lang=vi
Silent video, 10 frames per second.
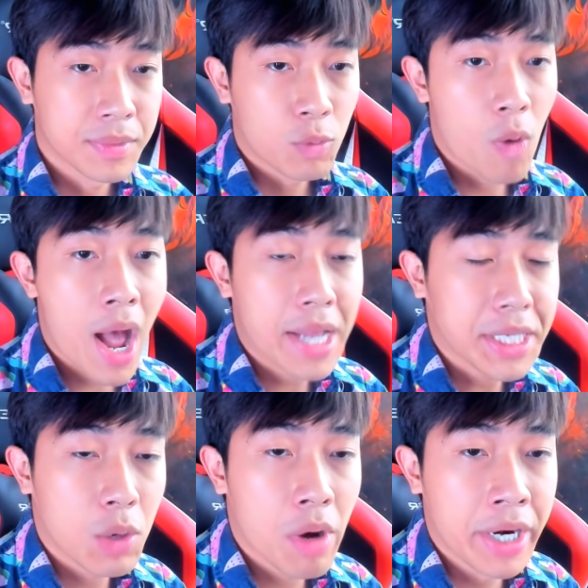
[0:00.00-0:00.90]
Quá
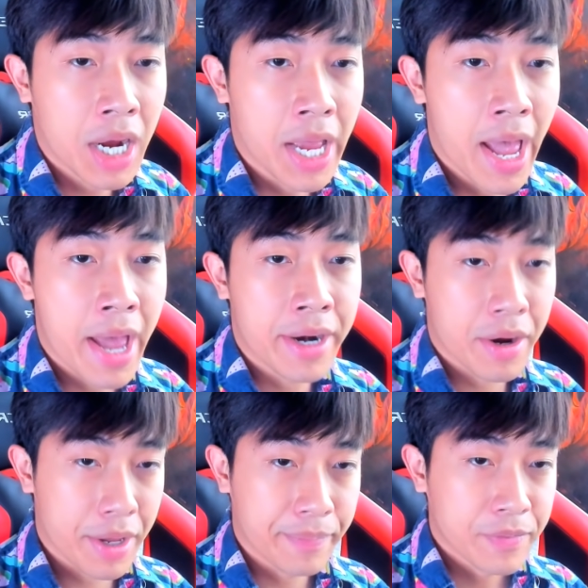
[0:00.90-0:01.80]
trời quá đất ghê
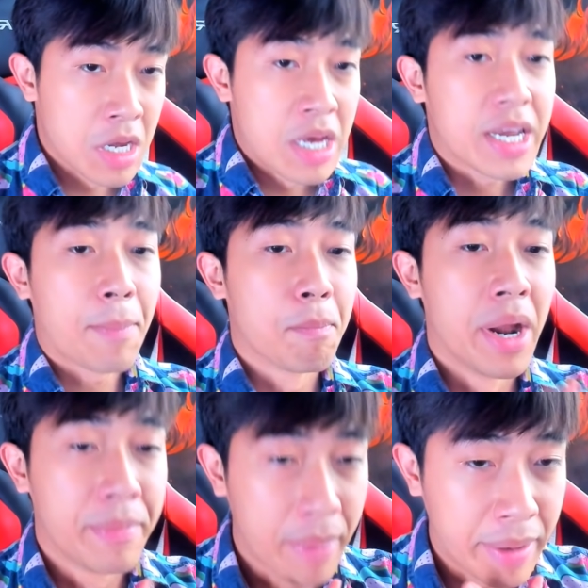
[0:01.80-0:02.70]
rồi. Gặp
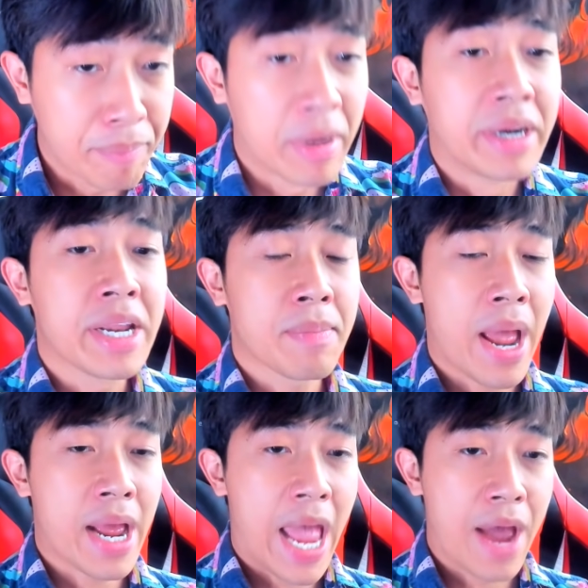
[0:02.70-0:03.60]
mình đi
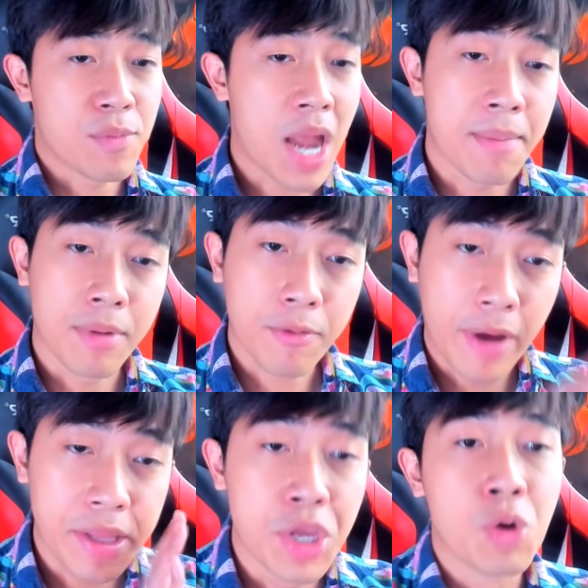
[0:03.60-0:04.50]
bán hàng online mình
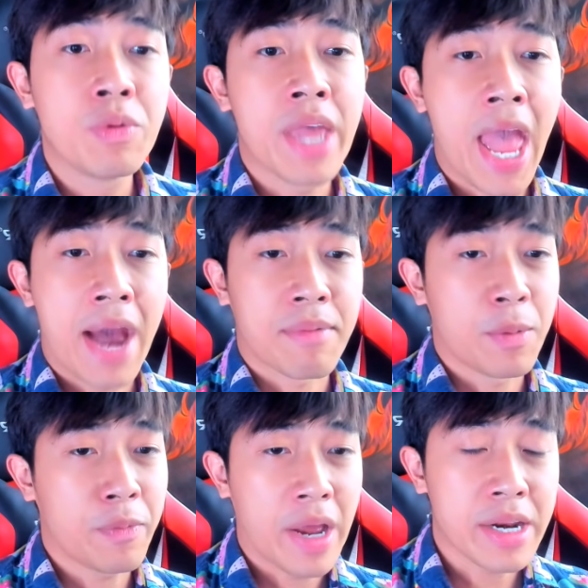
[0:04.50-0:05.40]
phải dịu dàng,
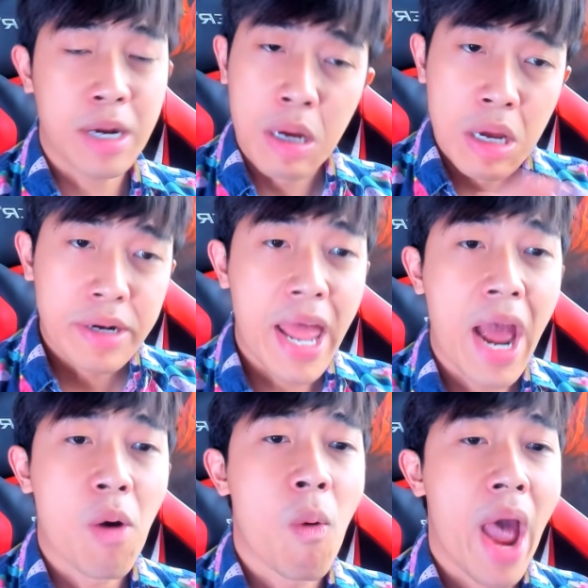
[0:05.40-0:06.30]
mình phải
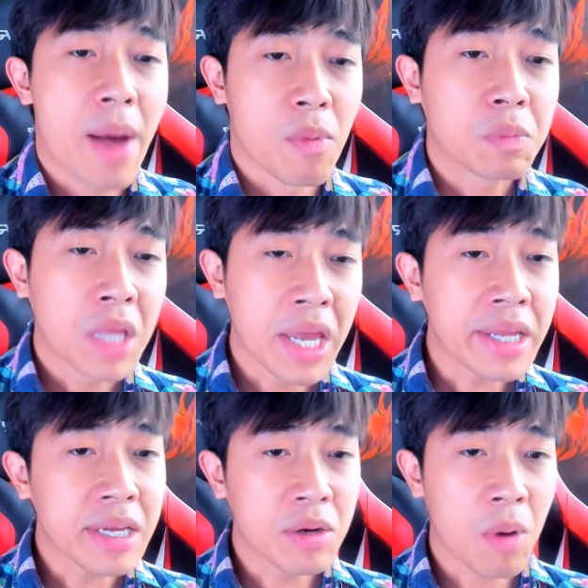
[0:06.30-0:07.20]
đàng hoàng một
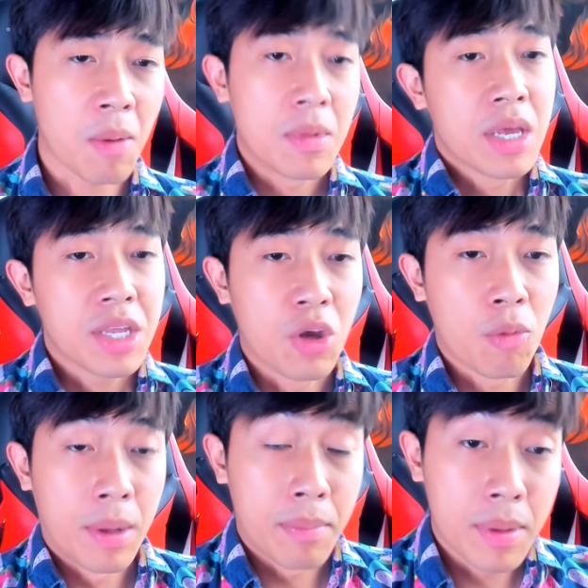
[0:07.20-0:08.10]
tí chứ, đúng không? Ví
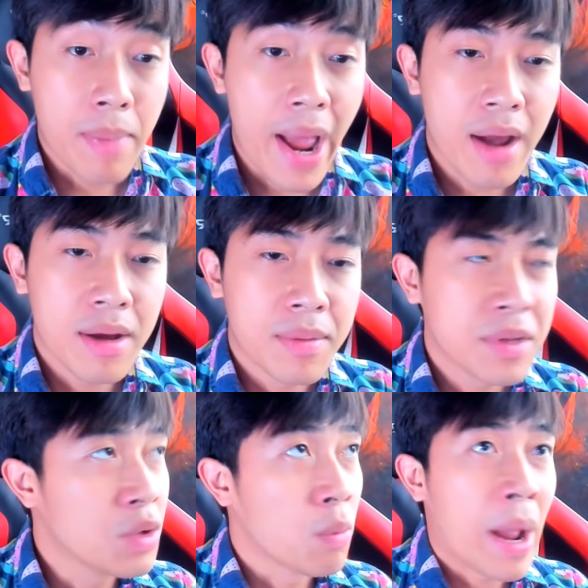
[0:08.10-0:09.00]
dụ mình bán,
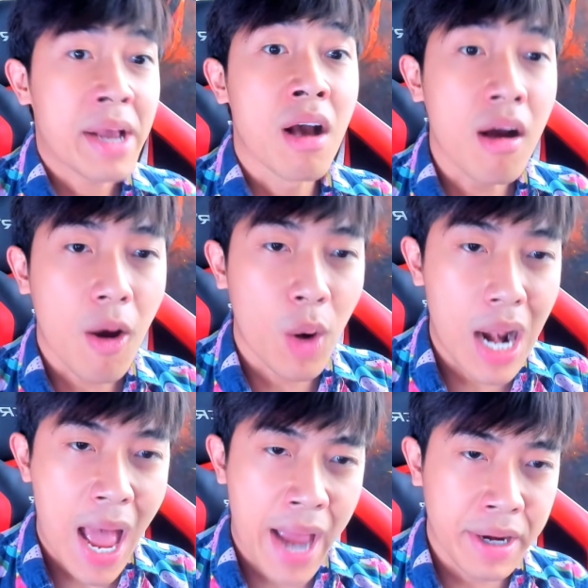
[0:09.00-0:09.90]
ví dụ bán cứt
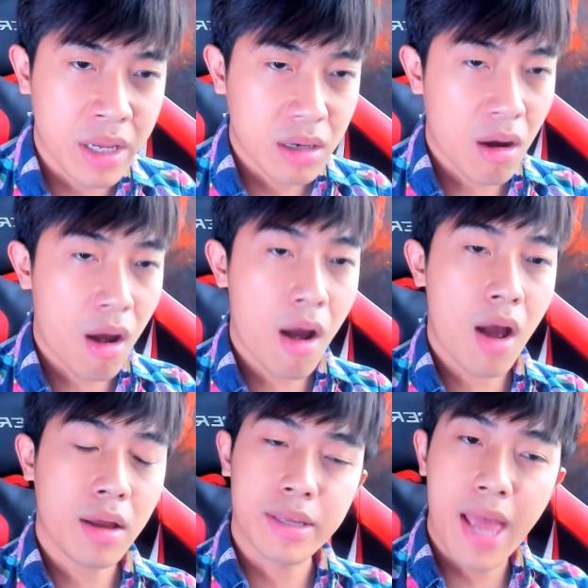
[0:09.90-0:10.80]
online đi.
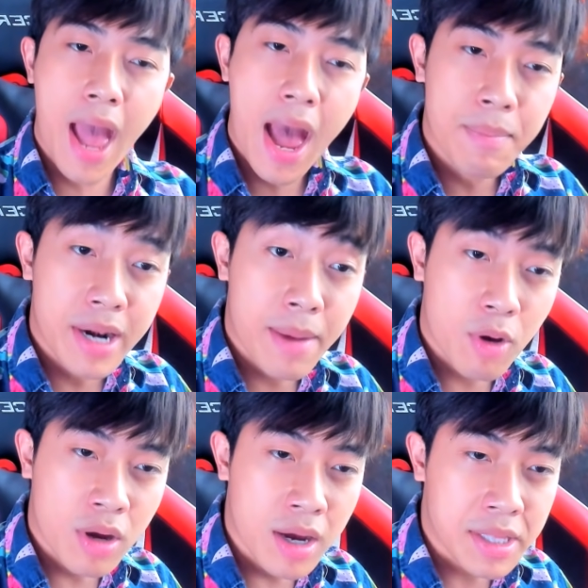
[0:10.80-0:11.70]
Dạ bên em
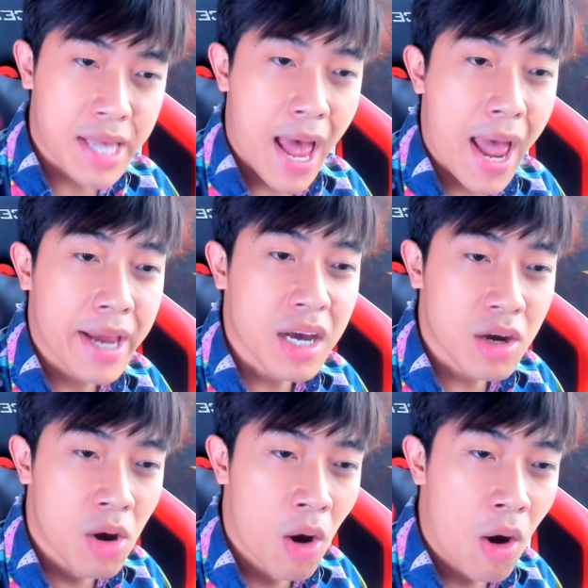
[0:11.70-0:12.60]
có cứt chải, cứt
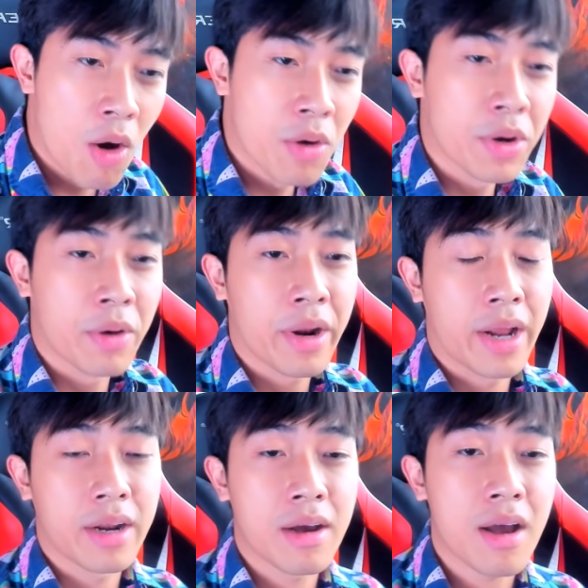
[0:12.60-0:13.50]
khô rồi
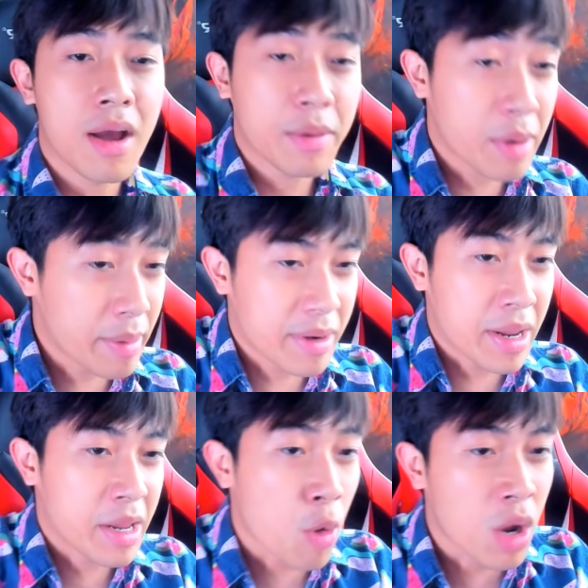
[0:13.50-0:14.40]
nè, đó
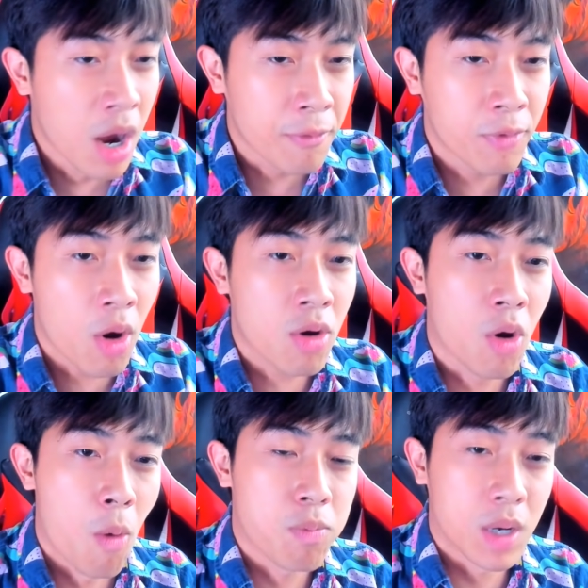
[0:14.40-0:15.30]
nay có cứt vón
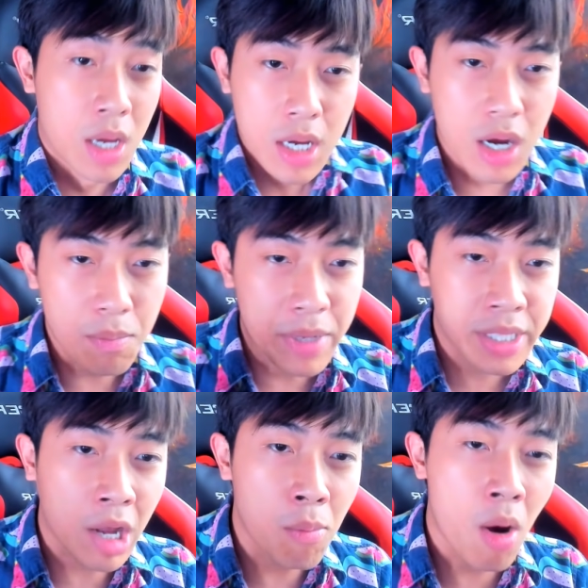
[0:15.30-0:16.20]
cục, cứt bị
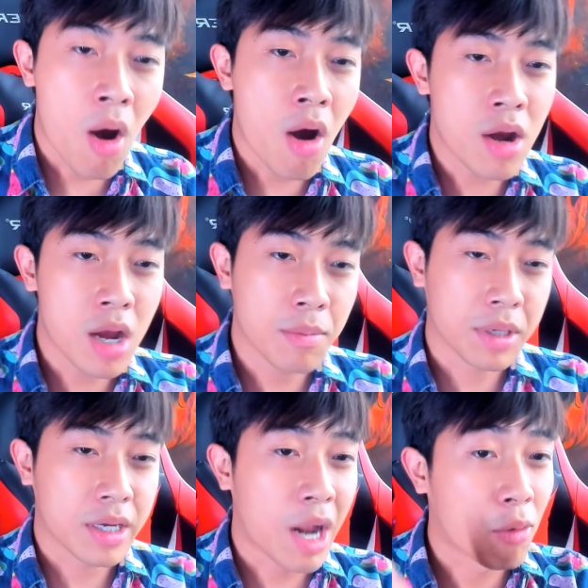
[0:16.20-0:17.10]
táo bón,
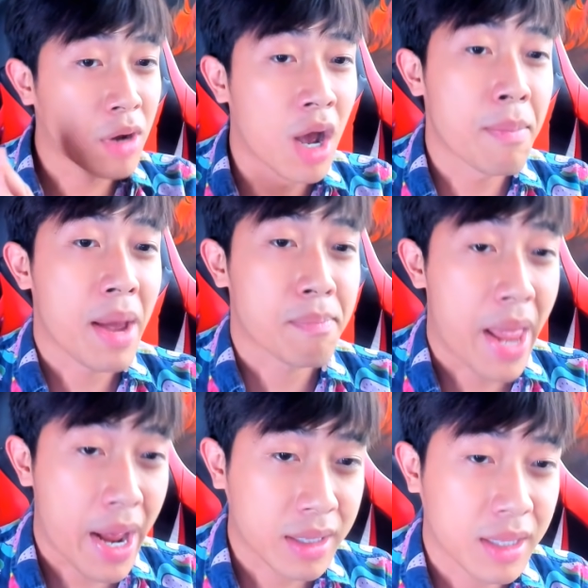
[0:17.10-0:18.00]
cái đầu nó hơi
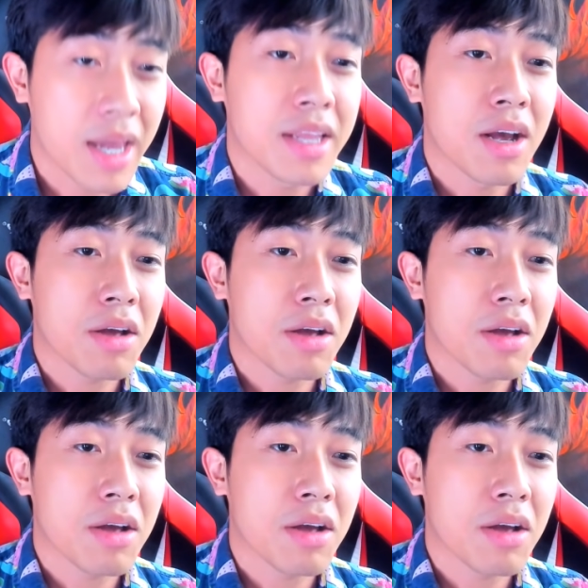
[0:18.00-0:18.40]
bẹt tí đó,